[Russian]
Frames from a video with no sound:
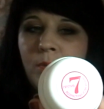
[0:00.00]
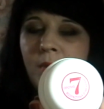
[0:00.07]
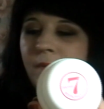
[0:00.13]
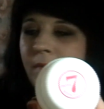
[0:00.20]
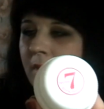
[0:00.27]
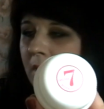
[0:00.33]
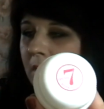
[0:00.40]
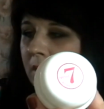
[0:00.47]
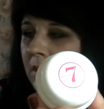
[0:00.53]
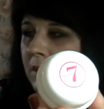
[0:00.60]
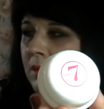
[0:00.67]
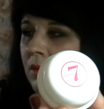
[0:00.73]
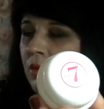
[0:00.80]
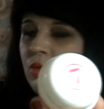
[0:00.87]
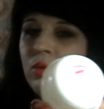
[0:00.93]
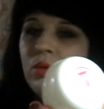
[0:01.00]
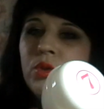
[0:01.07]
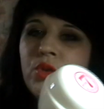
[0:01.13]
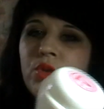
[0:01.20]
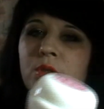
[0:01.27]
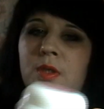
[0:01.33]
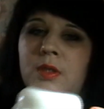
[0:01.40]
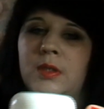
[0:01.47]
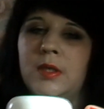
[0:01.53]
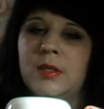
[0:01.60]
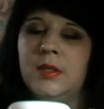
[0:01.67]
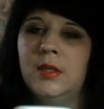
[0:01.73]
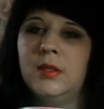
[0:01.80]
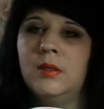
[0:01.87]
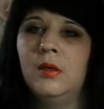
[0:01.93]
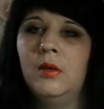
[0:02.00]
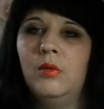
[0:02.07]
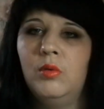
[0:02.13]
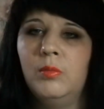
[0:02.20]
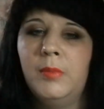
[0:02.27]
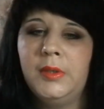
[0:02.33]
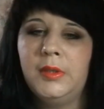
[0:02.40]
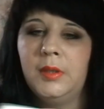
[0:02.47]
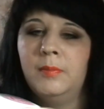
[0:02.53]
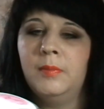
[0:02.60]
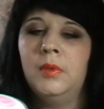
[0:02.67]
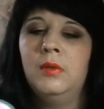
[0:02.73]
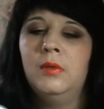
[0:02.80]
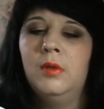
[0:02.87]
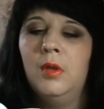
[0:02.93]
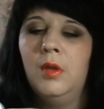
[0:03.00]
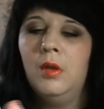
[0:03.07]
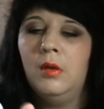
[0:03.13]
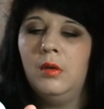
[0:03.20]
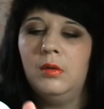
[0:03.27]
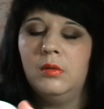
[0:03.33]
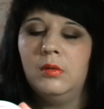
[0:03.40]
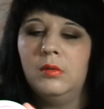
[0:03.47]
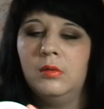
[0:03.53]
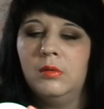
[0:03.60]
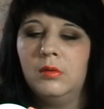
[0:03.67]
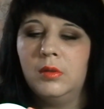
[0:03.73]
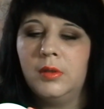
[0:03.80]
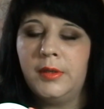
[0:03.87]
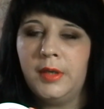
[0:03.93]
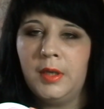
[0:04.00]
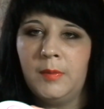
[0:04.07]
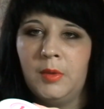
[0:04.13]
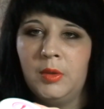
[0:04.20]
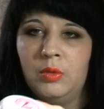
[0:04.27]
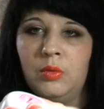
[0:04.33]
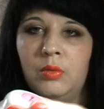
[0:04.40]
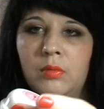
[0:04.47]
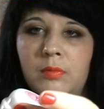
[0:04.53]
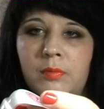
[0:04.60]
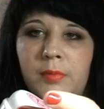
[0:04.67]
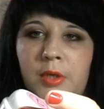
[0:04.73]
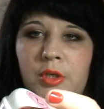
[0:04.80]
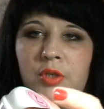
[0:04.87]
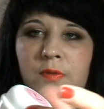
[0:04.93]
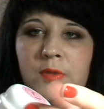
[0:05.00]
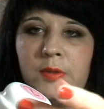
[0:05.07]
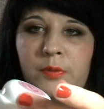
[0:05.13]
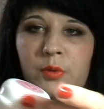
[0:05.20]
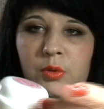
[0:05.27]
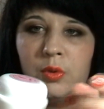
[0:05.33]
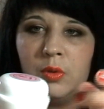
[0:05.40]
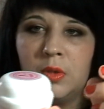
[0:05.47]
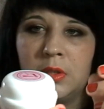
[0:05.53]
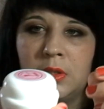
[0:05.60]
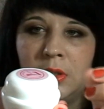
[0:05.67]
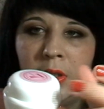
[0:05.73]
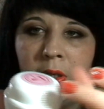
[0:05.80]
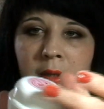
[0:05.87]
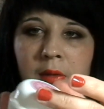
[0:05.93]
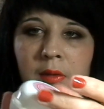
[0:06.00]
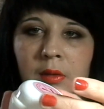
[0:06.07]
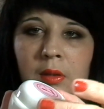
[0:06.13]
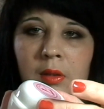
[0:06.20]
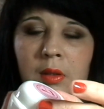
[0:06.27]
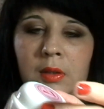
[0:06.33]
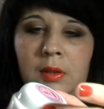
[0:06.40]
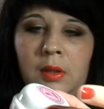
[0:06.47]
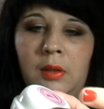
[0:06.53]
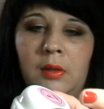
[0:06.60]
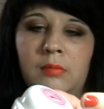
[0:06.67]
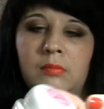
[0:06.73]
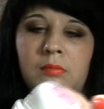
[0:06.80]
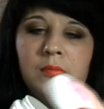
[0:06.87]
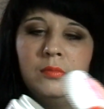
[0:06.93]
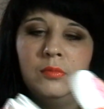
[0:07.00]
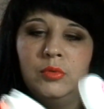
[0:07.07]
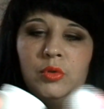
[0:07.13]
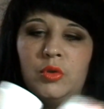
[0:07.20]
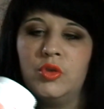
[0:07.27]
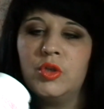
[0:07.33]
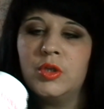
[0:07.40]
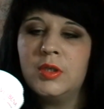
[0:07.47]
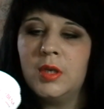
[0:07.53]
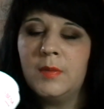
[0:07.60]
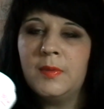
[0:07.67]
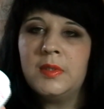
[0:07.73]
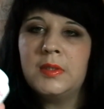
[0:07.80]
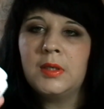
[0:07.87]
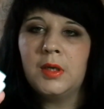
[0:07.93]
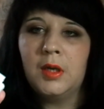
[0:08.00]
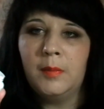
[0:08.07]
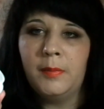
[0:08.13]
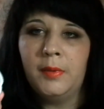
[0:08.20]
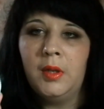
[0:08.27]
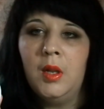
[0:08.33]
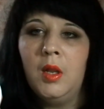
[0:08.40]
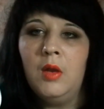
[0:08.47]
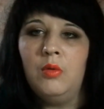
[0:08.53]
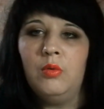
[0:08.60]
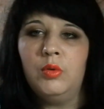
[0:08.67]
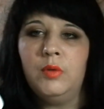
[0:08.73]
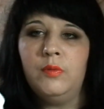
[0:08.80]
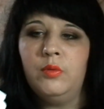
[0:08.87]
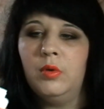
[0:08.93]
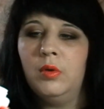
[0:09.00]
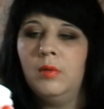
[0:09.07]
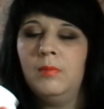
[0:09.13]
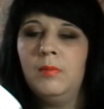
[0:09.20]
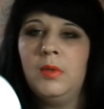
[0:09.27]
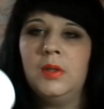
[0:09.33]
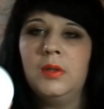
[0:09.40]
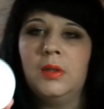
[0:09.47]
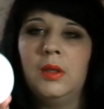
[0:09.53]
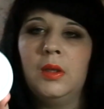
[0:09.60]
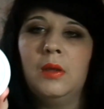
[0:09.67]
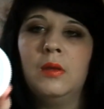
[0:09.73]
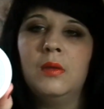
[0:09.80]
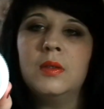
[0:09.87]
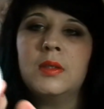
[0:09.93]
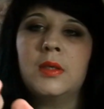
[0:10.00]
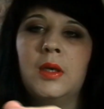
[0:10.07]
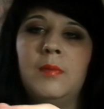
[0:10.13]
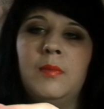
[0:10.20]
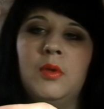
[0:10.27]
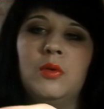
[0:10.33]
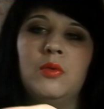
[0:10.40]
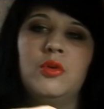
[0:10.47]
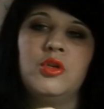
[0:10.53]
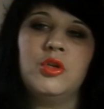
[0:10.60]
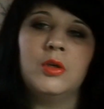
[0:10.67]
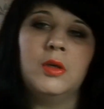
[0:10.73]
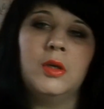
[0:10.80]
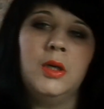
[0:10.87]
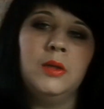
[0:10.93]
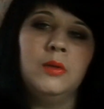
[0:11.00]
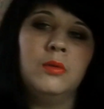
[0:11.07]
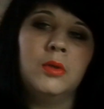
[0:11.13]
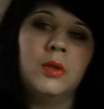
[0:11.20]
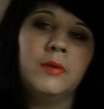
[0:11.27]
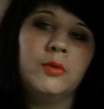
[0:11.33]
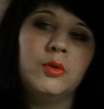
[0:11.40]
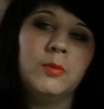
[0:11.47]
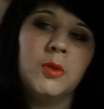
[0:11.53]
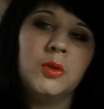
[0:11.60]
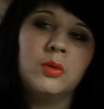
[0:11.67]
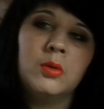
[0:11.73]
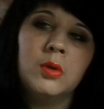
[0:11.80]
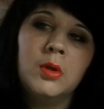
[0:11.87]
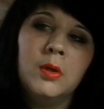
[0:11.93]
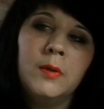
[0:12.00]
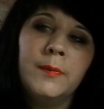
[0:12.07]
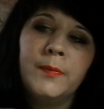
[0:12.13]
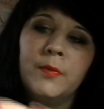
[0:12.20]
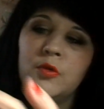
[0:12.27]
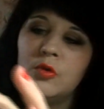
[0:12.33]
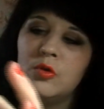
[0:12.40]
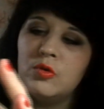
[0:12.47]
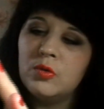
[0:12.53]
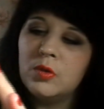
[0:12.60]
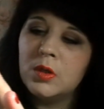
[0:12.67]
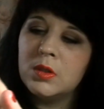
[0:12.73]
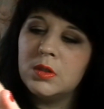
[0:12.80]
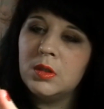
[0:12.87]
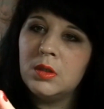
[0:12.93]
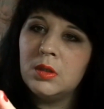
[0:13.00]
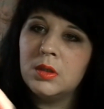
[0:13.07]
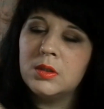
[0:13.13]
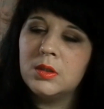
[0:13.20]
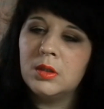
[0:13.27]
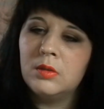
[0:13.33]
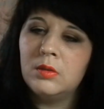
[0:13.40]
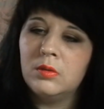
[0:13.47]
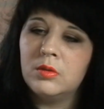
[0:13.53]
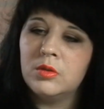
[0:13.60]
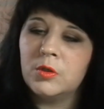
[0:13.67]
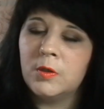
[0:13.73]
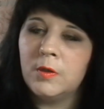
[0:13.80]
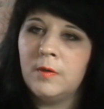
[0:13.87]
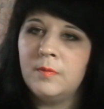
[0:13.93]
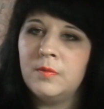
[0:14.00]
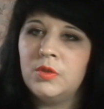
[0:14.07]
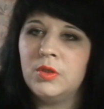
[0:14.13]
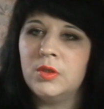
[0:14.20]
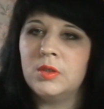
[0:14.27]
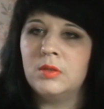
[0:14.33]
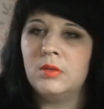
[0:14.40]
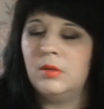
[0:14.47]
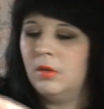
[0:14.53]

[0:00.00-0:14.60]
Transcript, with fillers: поверхность. Что хочется сказать об этом креме? Ну, прежде всего, кто не знает, это тот же самый скраб. У него мелкие скрабирующие гранулки. Вот у меня тут чуть-чуть осталось на донышке. Я вам сейчас